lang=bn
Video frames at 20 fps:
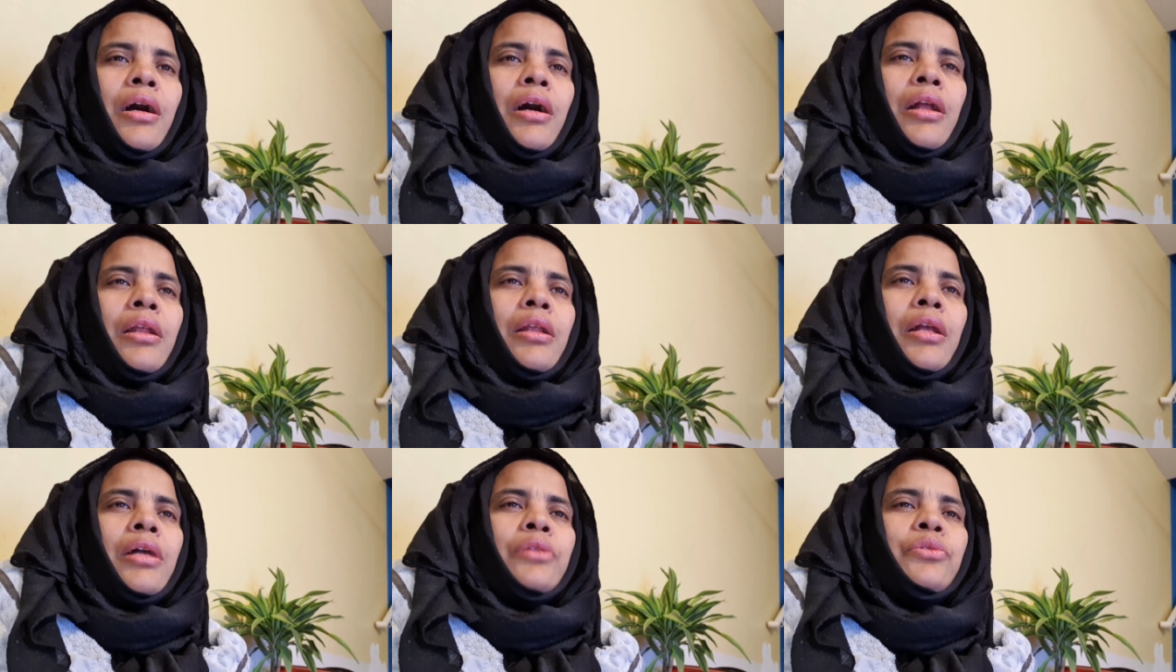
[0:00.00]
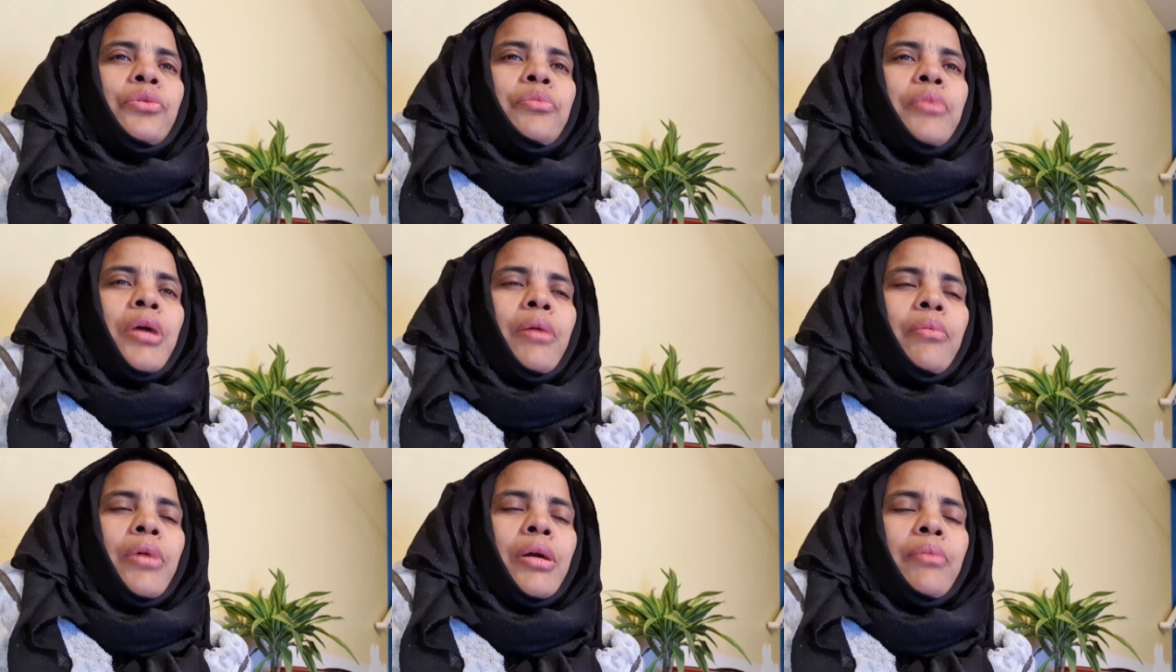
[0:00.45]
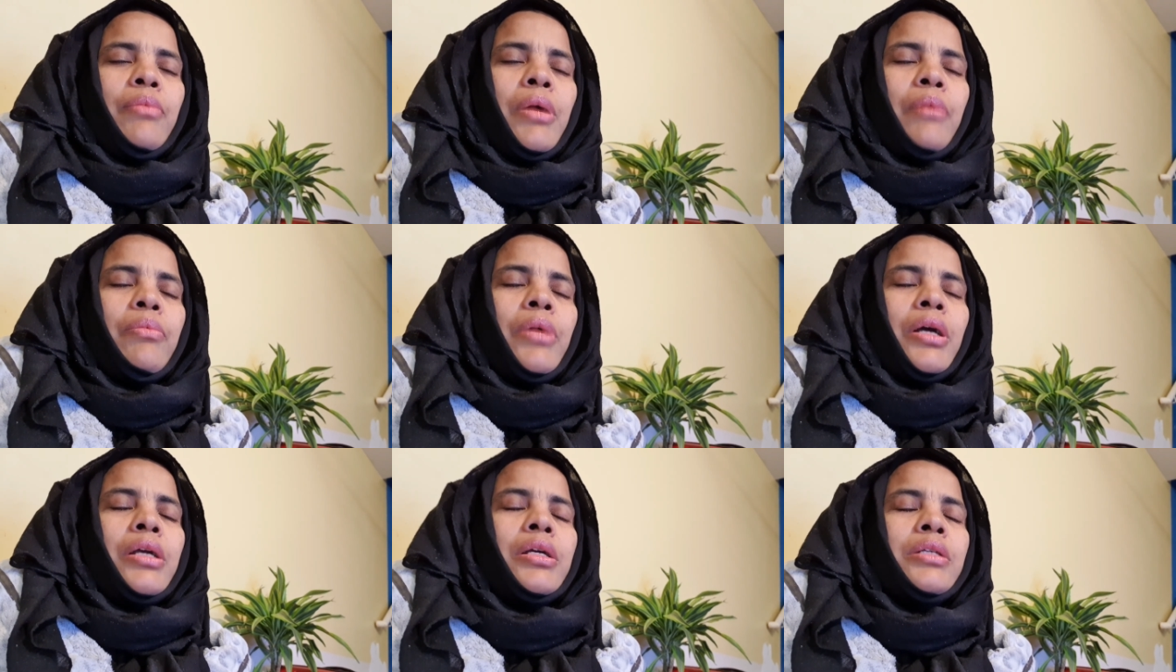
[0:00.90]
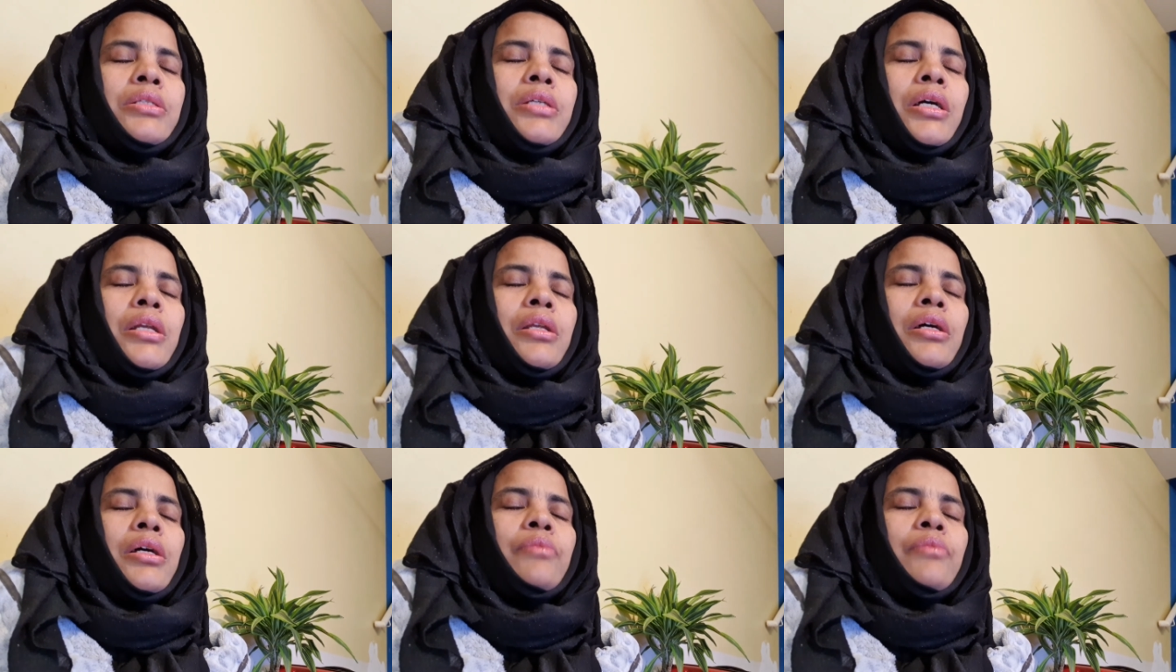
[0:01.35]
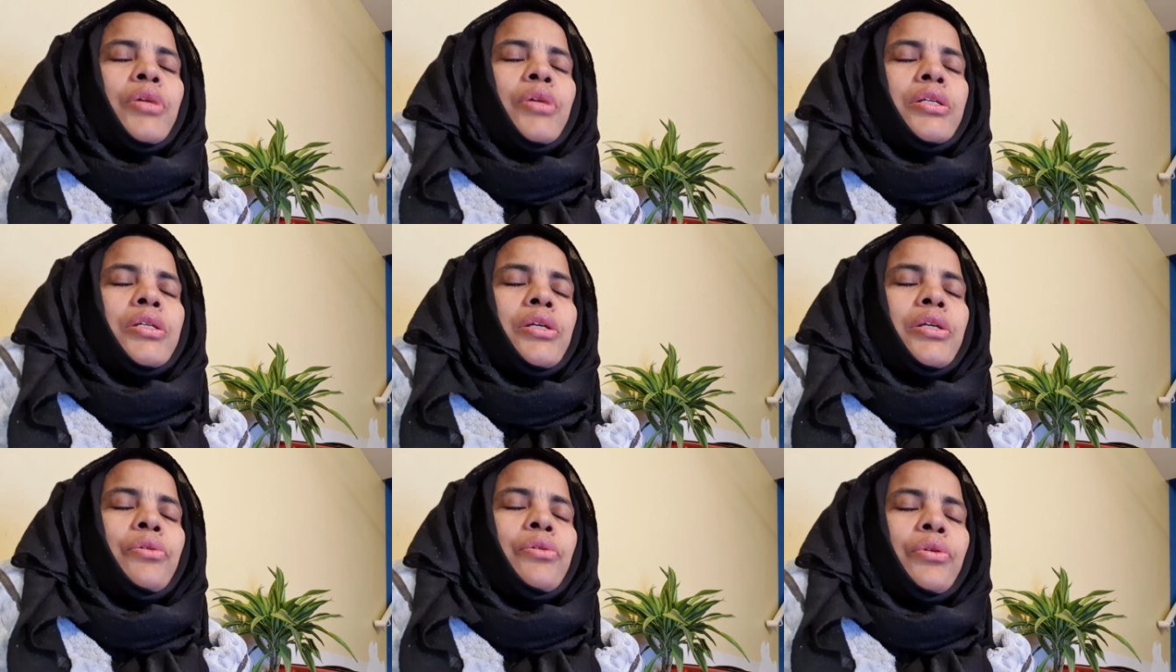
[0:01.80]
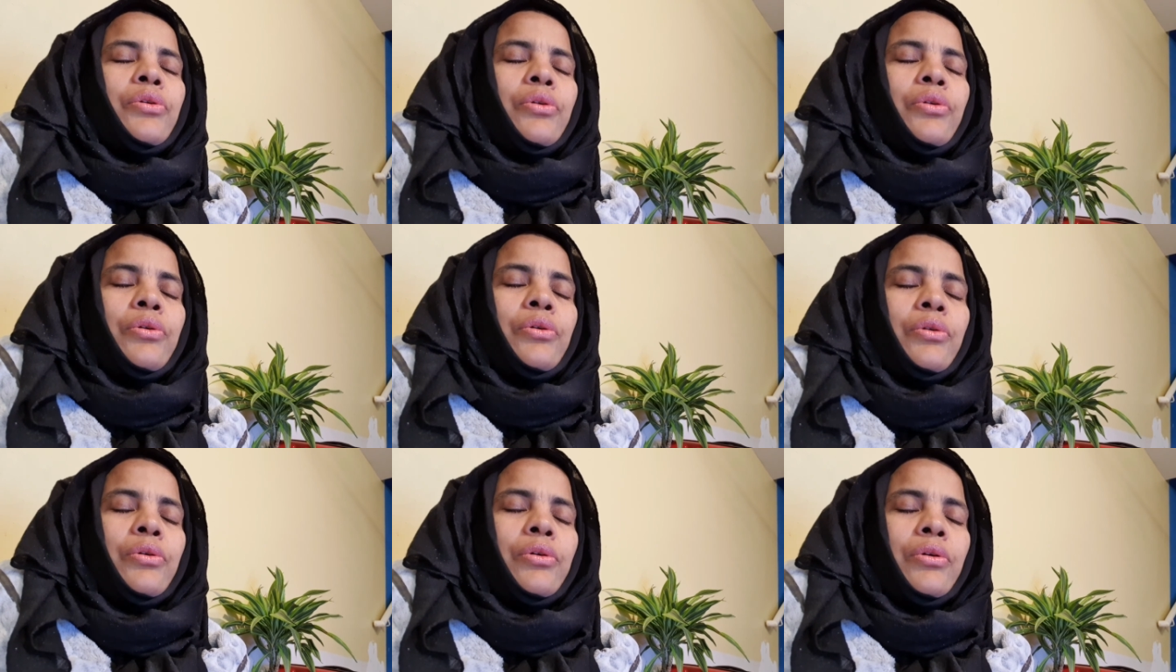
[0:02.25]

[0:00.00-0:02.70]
আল্লাহ তুমি আমার বাবাকে জান্নাতবাসী করো